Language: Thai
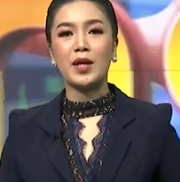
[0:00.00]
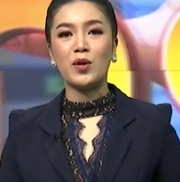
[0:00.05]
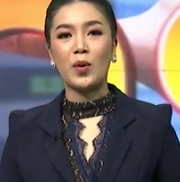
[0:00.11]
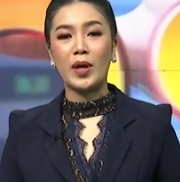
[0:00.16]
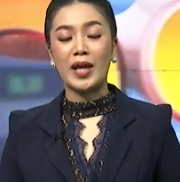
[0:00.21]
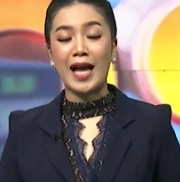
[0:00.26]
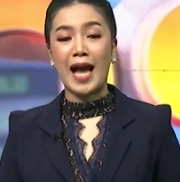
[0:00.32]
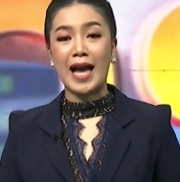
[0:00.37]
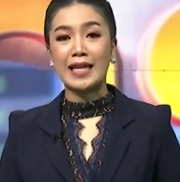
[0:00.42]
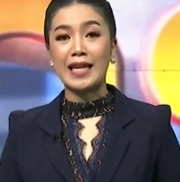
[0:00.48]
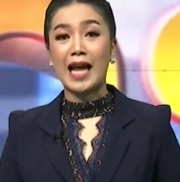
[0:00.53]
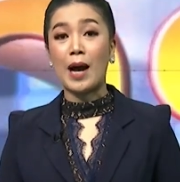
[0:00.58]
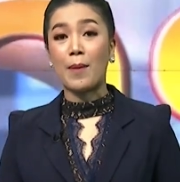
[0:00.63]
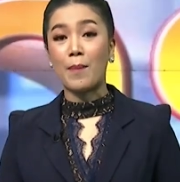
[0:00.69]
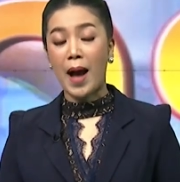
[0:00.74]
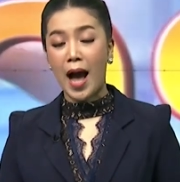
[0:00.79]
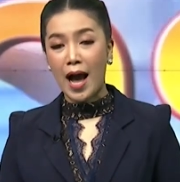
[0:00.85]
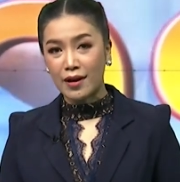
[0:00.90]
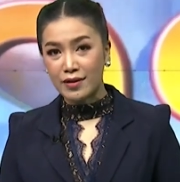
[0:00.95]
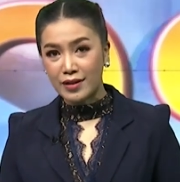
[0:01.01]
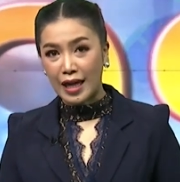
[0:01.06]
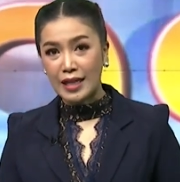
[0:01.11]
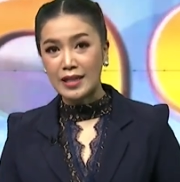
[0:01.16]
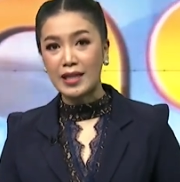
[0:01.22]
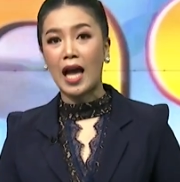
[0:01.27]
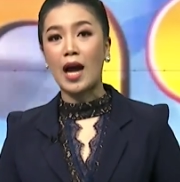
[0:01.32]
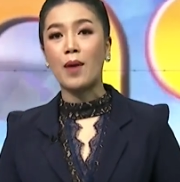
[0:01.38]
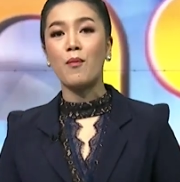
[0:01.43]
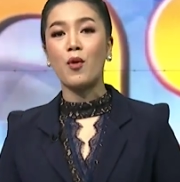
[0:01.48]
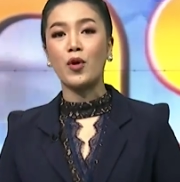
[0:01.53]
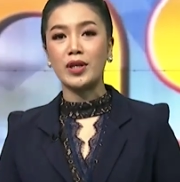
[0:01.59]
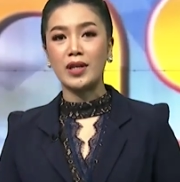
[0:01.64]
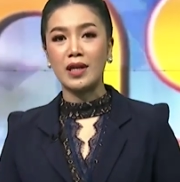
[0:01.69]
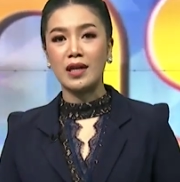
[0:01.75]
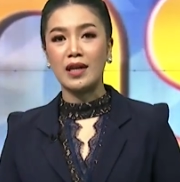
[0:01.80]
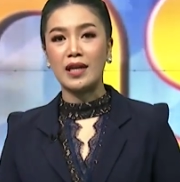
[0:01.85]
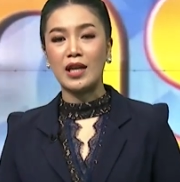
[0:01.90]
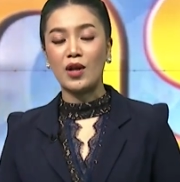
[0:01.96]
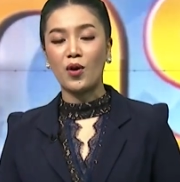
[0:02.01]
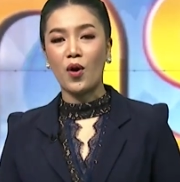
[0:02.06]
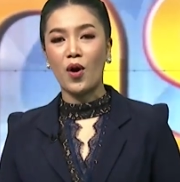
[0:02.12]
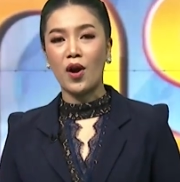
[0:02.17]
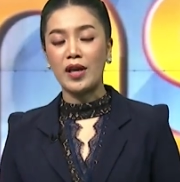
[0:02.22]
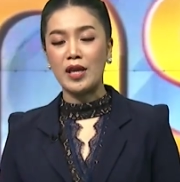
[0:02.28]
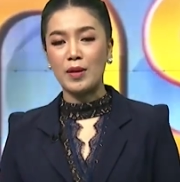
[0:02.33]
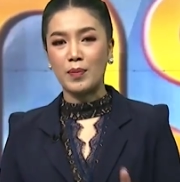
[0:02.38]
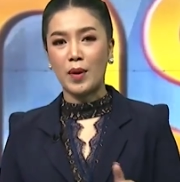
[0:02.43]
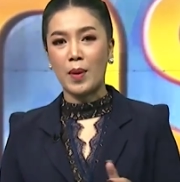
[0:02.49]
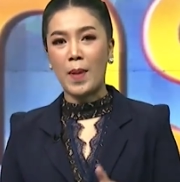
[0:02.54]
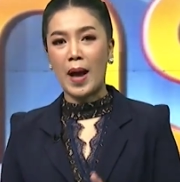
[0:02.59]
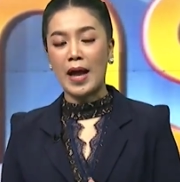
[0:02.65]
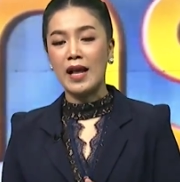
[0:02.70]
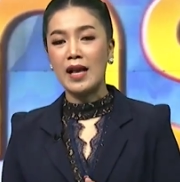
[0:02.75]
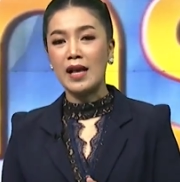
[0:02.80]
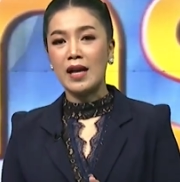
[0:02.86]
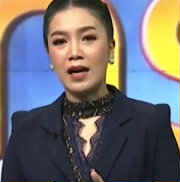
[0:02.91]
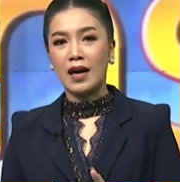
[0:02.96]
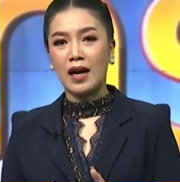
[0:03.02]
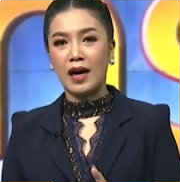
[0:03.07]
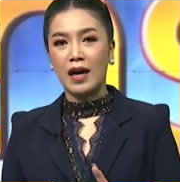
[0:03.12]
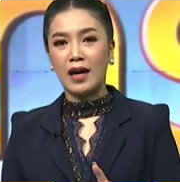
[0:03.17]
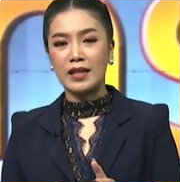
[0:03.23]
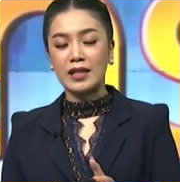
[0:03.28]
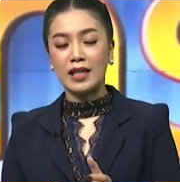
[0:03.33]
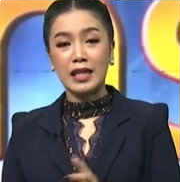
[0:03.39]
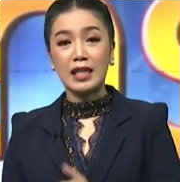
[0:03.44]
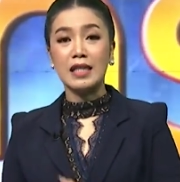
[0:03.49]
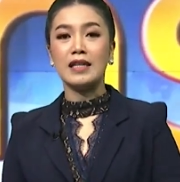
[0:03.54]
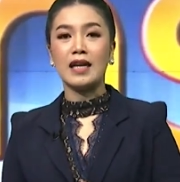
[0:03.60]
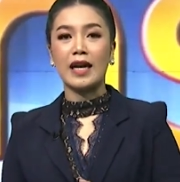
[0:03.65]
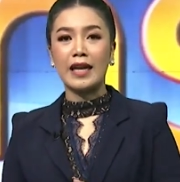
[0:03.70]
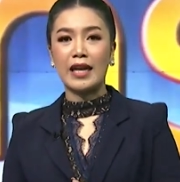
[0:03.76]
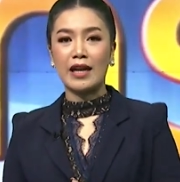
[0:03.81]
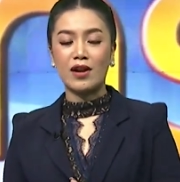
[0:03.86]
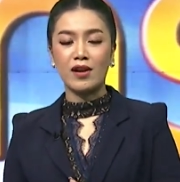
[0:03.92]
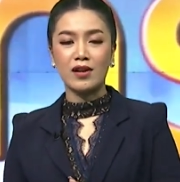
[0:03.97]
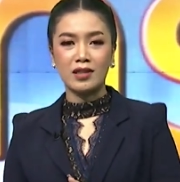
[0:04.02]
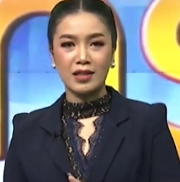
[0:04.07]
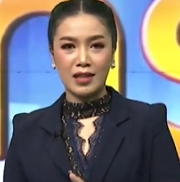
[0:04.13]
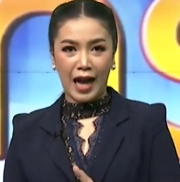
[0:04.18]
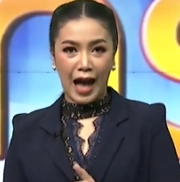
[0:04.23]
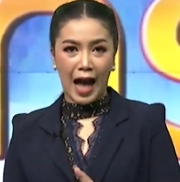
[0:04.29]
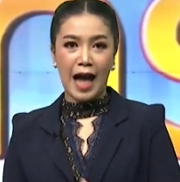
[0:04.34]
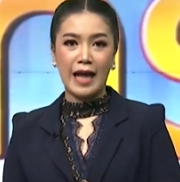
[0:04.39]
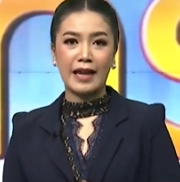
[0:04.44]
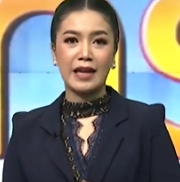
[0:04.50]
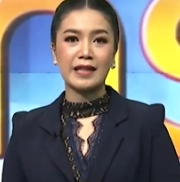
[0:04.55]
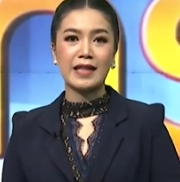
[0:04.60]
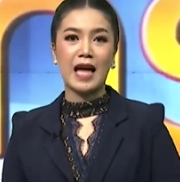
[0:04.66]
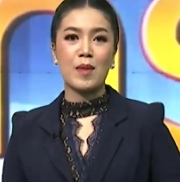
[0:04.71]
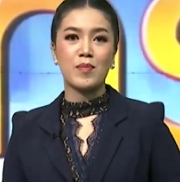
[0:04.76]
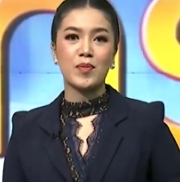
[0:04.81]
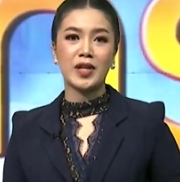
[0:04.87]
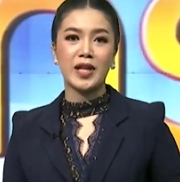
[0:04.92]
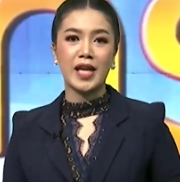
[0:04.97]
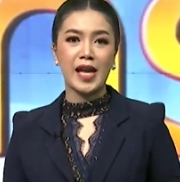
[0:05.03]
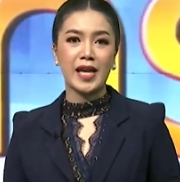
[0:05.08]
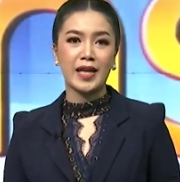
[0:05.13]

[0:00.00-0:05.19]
เป็นหน่วยงานทางภาครัฐทั้งหมดเลย แล้วก็อีกประมาณที่เหลือเนี่ยก็คือขายในต่างประเท